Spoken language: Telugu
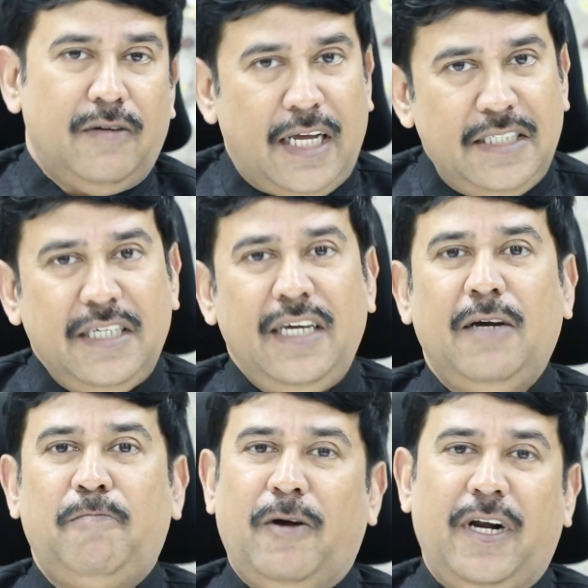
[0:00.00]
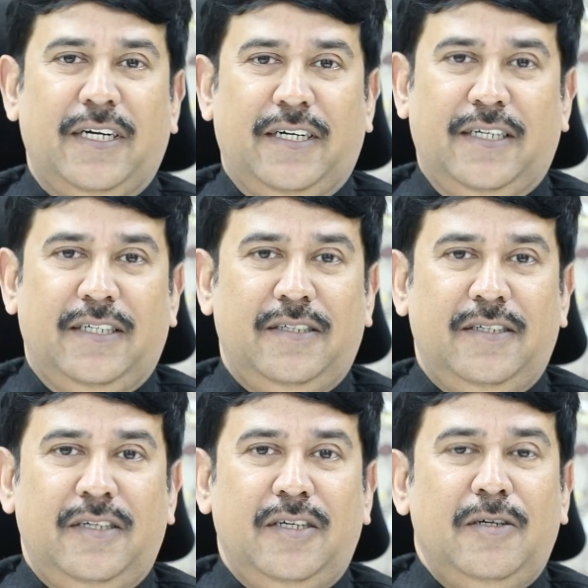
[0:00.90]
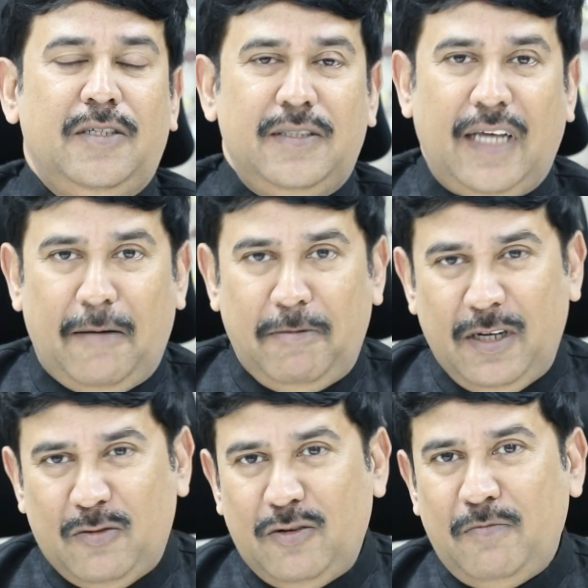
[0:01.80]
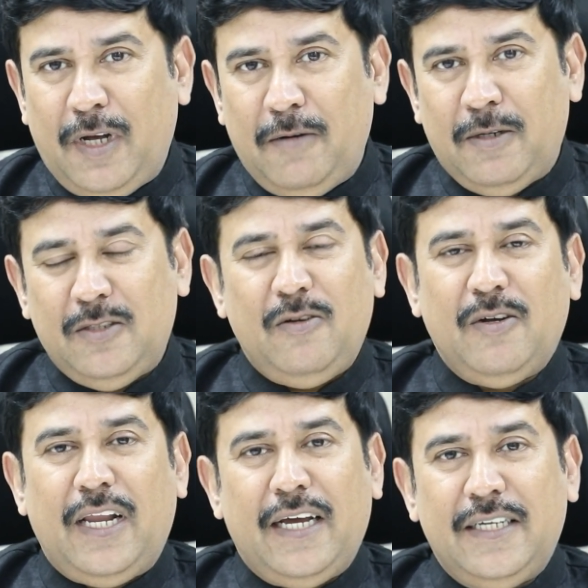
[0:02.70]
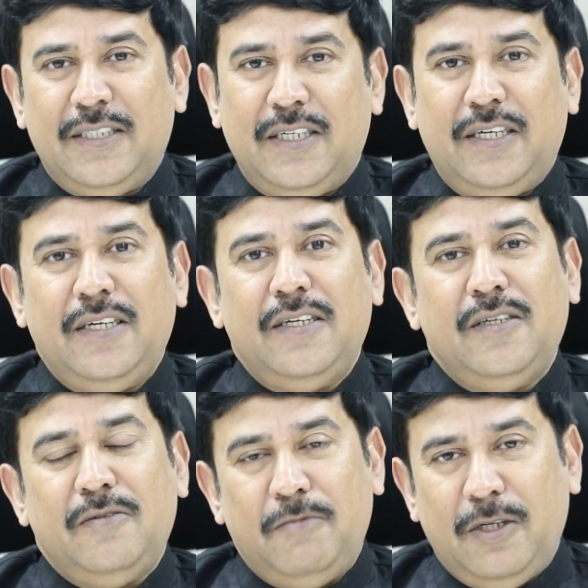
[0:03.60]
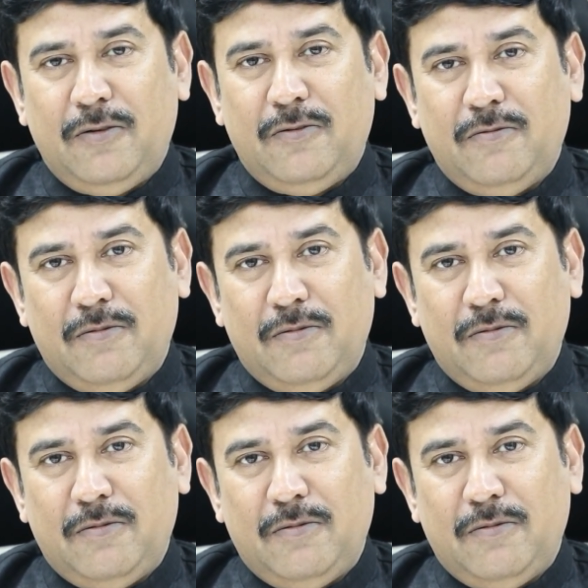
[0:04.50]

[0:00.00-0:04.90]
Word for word: రాజకీయంగా పోరాడండి తాపకి కుటుంబాన్ని మధ్యలోకి లాగేసి మీరు